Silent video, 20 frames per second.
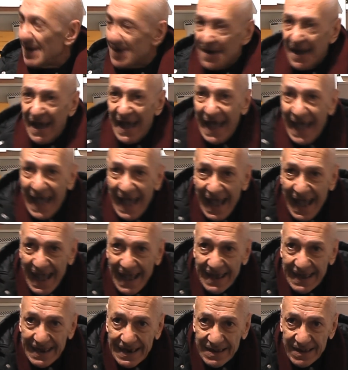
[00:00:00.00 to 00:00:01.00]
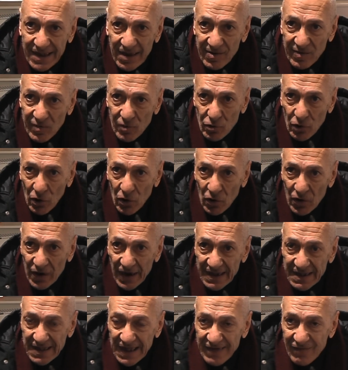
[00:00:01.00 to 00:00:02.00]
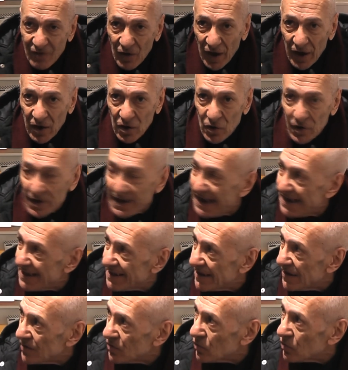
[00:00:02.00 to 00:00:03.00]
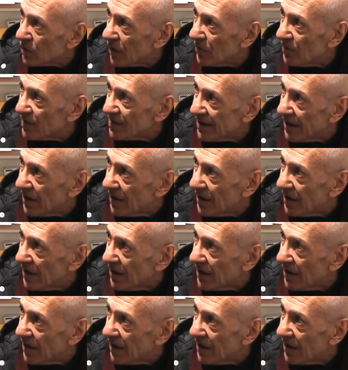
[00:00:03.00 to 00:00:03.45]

cioè è il tessuto connettivo che connette tutte queste